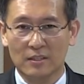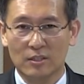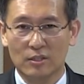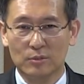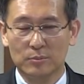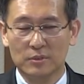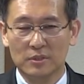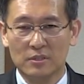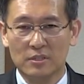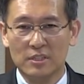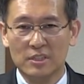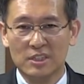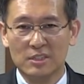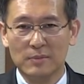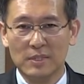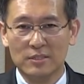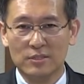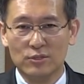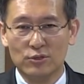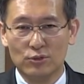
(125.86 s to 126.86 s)
여러분
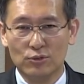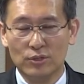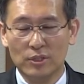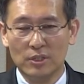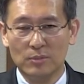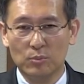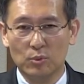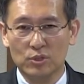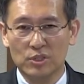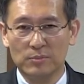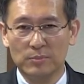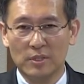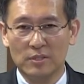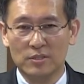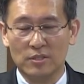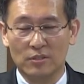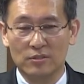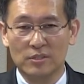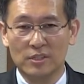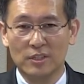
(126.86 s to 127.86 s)
크리스마스 추리 보시면
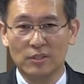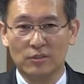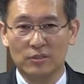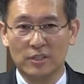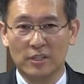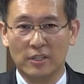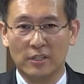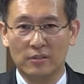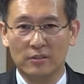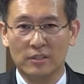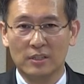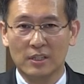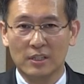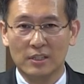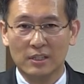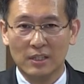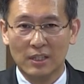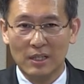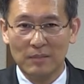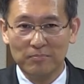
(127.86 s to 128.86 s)
전등이 어떻게 돼요?
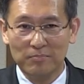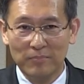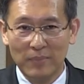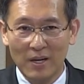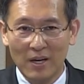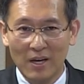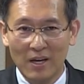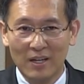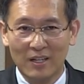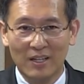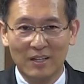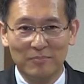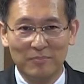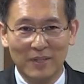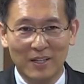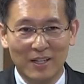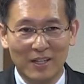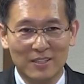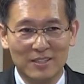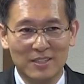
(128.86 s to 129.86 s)

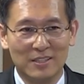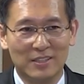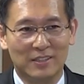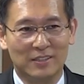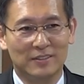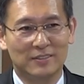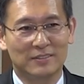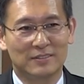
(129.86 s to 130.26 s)
깜빡깜빡 하잖아요.